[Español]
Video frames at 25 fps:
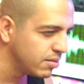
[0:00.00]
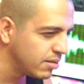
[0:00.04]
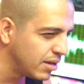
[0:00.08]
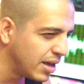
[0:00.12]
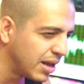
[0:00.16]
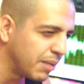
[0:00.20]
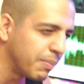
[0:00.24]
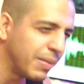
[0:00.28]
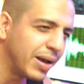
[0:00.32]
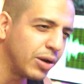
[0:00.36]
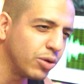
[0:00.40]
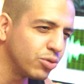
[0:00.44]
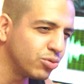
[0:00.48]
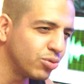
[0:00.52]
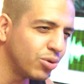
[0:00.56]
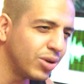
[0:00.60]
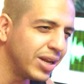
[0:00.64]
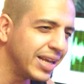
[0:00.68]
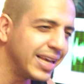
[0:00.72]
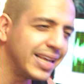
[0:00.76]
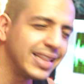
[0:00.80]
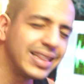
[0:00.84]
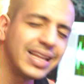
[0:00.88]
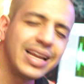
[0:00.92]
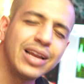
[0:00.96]
Hermano, eso
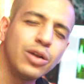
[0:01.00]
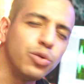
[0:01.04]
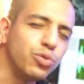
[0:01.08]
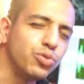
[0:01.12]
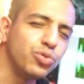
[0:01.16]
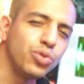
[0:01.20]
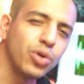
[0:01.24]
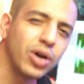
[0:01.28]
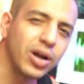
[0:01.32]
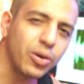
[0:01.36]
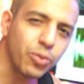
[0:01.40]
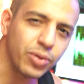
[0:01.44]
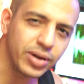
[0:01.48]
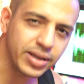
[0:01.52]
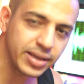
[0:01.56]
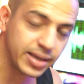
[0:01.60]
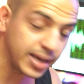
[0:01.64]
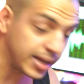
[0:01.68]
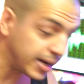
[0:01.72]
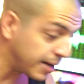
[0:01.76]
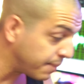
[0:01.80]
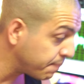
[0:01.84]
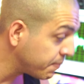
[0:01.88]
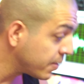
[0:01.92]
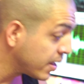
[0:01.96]
le quita la ilusión a
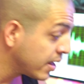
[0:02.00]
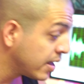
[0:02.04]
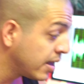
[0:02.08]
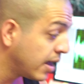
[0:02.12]
cualquiera.